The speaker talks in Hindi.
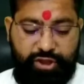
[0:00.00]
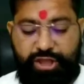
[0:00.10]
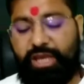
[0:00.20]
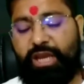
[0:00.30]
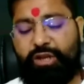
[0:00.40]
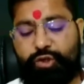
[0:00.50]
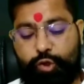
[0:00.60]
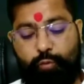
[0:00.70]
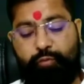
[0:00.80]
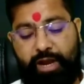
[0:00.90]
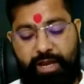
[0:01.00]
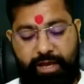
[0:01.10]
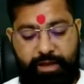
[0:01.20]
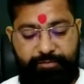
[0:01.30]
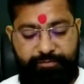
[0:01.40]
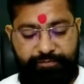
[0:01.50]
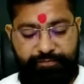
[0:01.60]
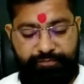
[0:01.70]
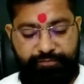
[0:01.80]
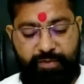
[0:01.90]
तीन शुभ फल हैं
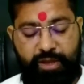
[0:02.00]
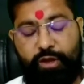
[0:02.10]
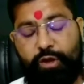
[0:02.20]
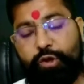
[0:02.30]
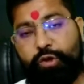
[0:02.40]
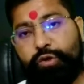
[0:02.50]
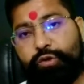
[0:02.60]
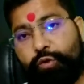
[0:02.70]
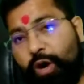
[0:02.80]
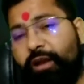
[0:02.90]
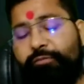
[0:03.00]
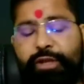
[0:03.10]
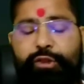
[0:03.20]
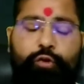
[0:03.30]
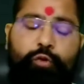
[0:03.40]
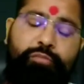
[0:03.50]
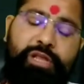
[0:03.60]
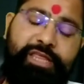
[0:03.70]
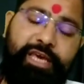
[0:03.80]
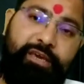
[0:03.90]
जो हर व्यक्ति को
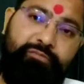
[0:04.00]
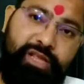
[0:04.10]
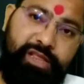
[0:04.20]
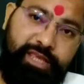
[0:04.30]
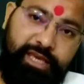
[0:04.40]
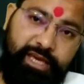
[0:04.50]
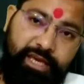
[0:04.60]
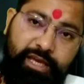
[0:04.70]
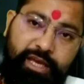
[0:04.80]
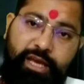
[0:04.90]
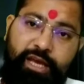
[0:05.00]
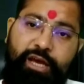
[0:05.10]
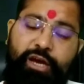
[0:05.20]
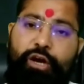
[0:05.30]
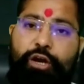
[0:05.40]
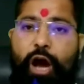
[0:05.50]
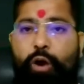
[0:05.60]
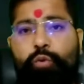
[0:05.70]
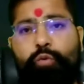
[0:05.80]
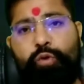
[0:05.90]
मिलते ही मिलते हैं
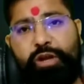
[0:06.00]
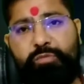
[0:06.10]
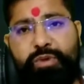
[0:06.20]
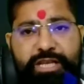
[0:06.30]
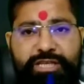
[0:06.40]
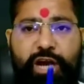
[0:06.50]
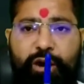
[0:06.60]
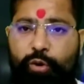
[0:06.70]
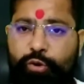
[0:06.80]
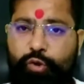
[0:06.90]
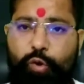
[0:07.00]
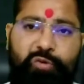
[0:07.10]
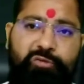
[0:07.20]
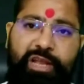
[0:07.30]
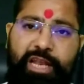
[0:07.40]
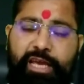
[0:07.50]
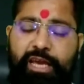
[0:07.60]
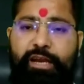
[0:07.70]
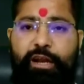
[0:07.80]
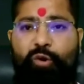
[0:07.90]
राहु कुंडली में अच्छा हो तो भी
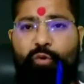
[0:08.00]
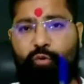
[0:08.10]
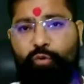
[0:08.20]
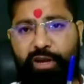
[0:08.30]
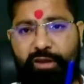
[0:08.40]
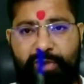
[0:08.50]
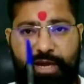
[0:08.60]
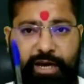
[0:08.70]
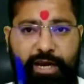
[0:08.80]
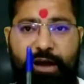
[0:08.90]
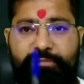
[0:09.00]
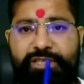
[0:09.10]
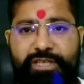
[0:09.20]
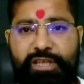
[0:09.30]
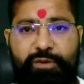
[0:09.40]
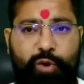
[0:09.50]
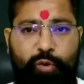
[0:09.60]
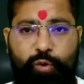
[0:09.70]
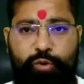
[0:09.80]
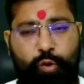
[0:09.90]
मिलेंगे राहु कुंडली में खराब स्थिति में
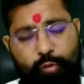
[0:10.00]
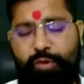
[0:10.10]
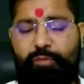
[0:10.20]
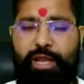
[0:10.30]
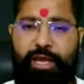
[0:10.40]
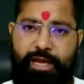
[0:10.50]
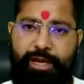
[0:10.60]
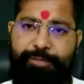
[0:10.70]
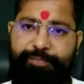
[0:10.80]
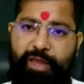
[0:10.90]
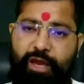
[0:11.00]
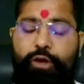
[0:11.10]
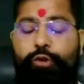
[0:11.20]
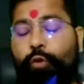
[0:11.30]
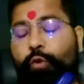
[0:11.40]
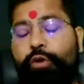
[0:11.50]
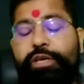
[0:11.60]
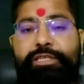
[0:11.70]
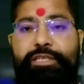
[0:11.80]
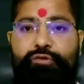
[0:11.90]
हो तो भी मिलेंगे दोनों
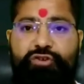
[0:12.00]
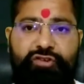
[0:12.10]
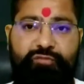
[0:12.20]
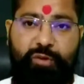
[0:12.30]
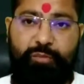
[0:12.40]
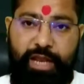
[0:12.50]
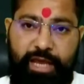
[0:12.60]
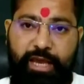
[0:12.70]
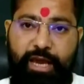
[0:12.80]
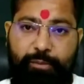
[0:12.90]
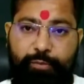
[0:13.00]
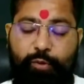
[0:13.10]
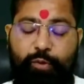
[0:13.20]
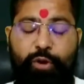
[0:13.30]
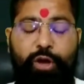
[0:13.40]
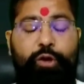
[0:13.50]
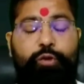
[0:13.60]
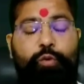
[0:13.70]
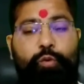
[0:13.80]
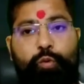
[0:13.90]
ही सिचुएशन में मिलेंगे आपको तो